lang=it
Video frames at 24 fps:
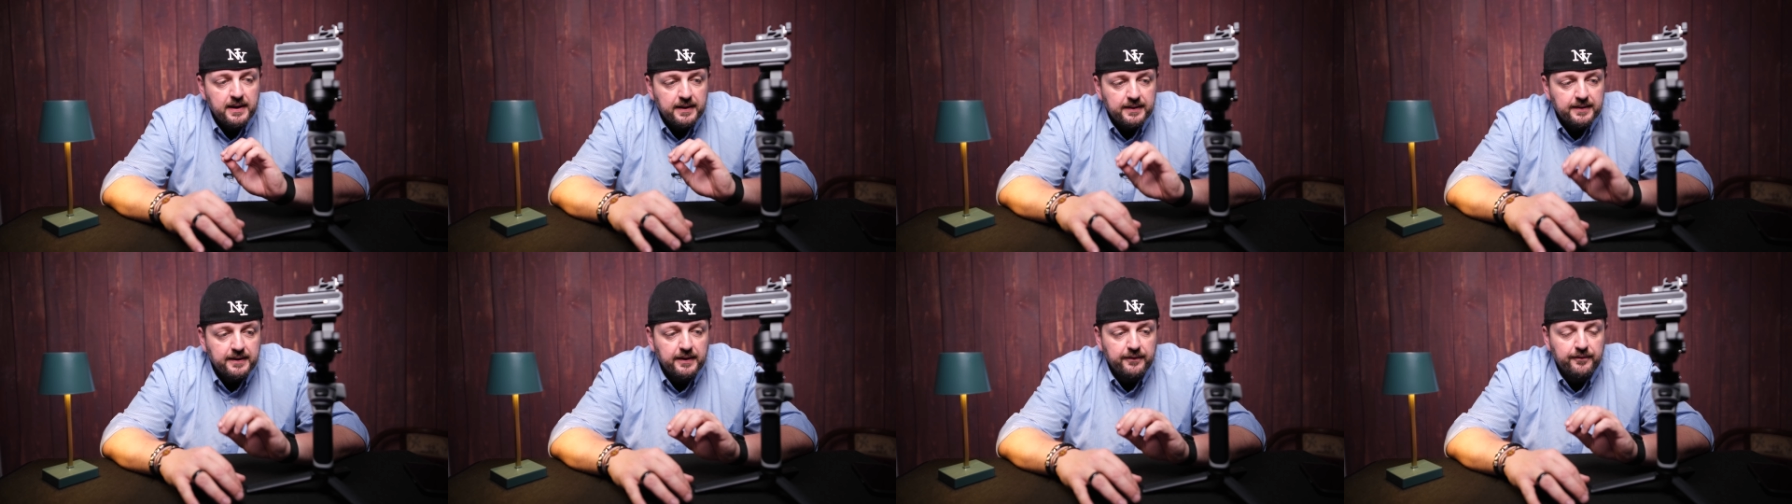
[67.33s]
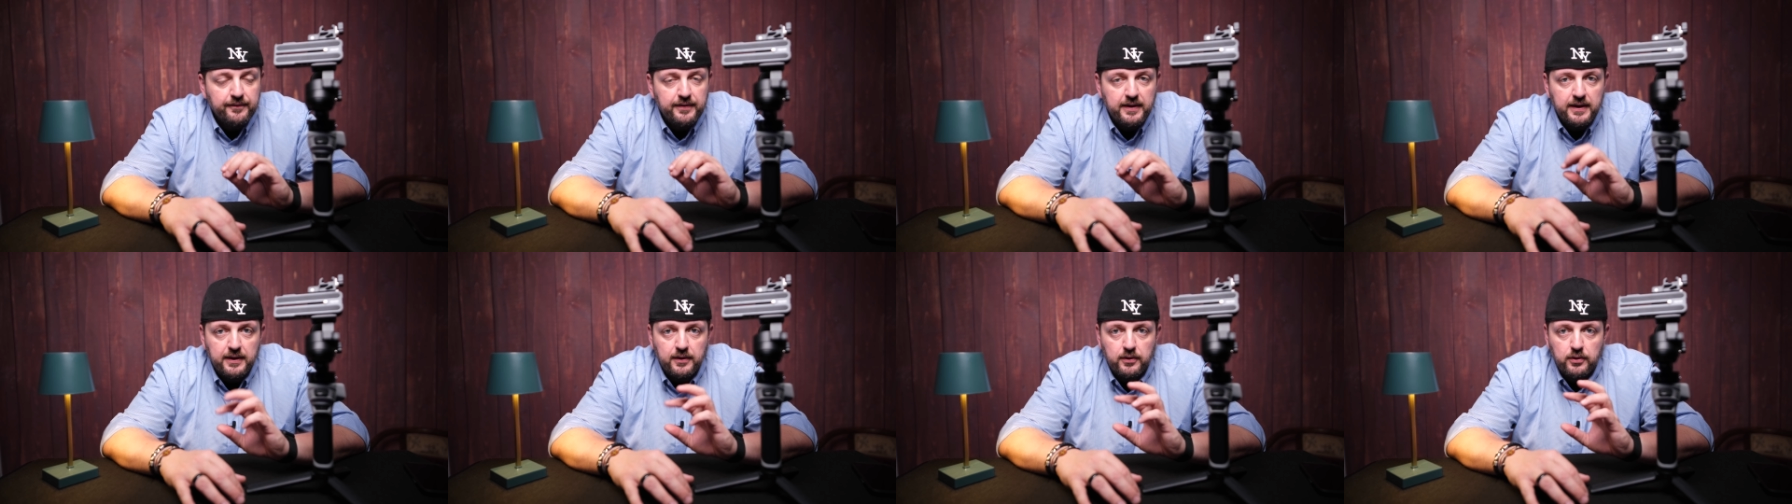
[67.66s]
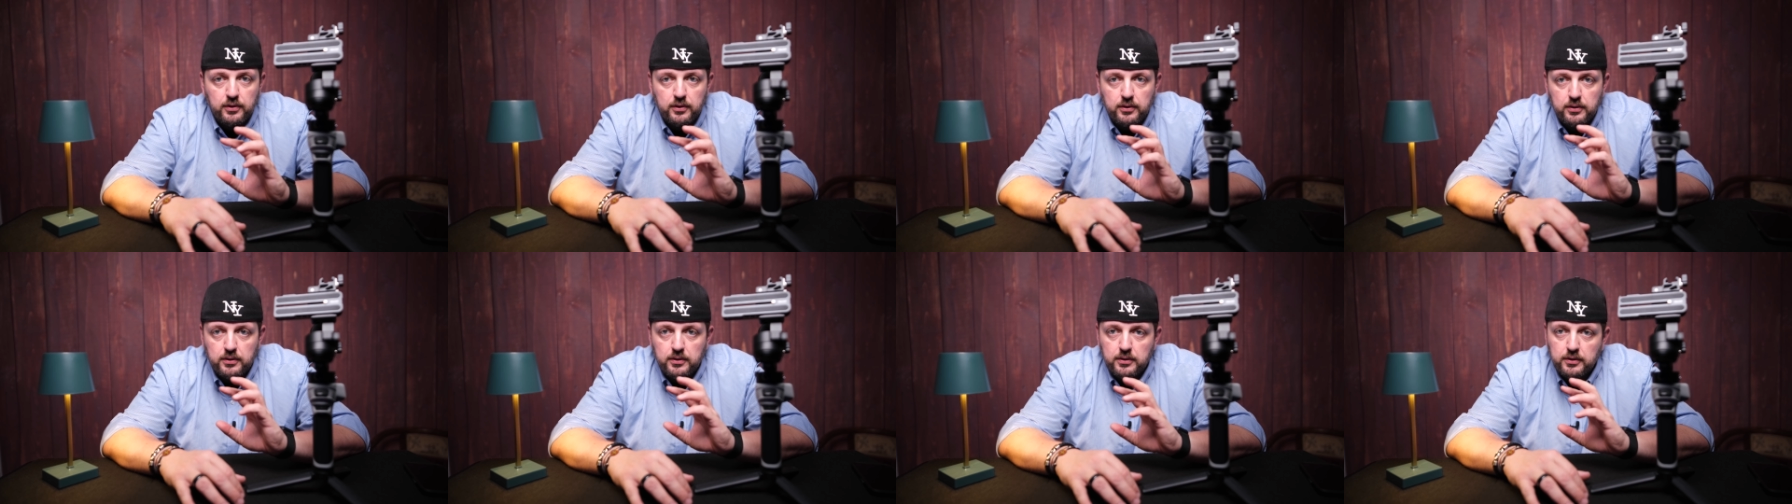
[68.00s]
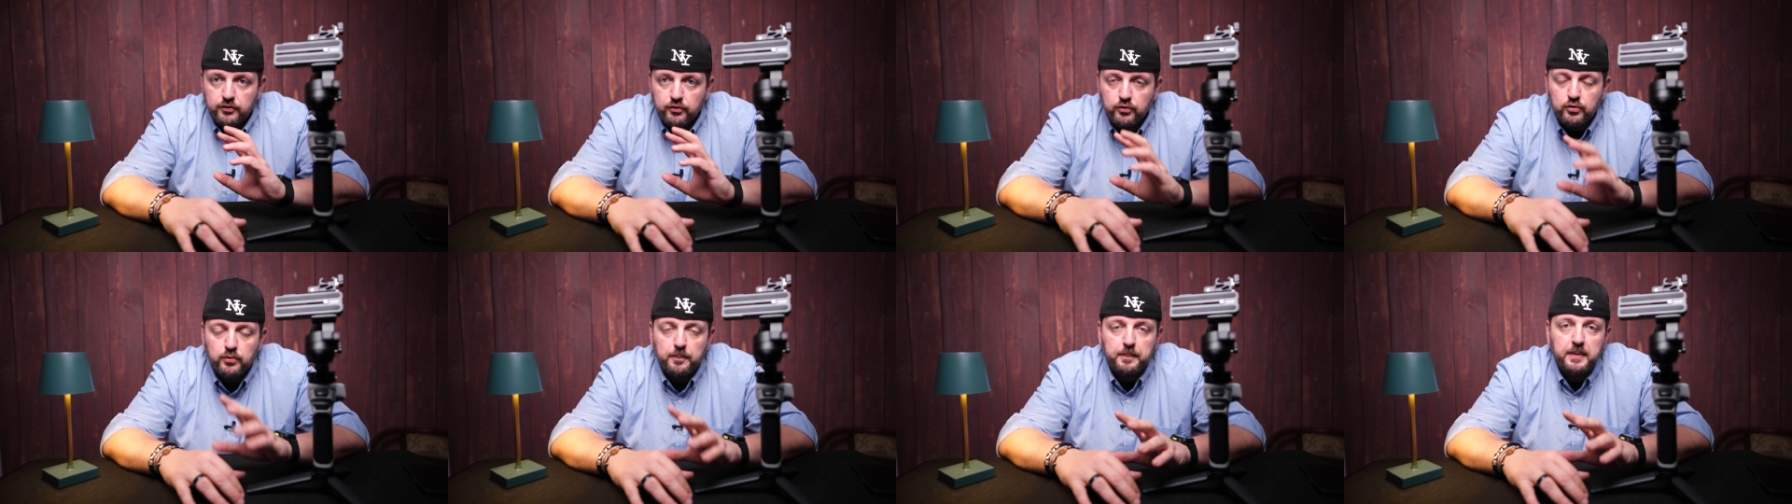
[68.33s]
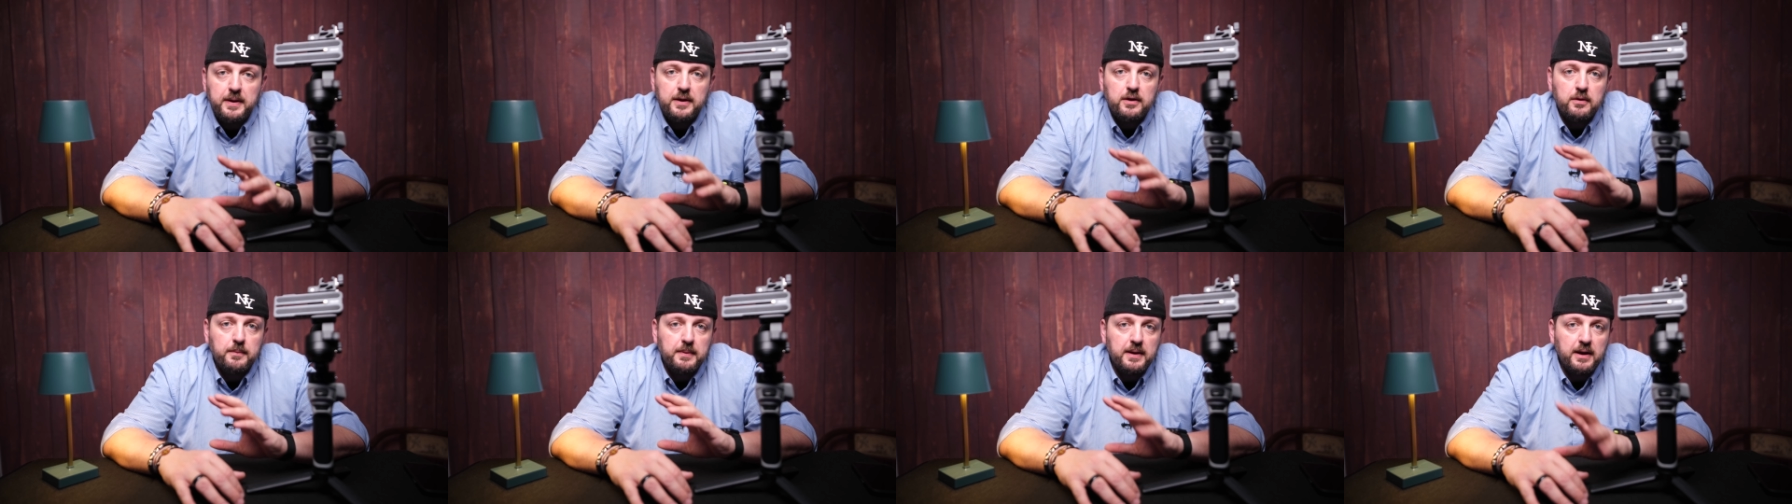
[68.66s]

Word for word: davvero eh, stupito per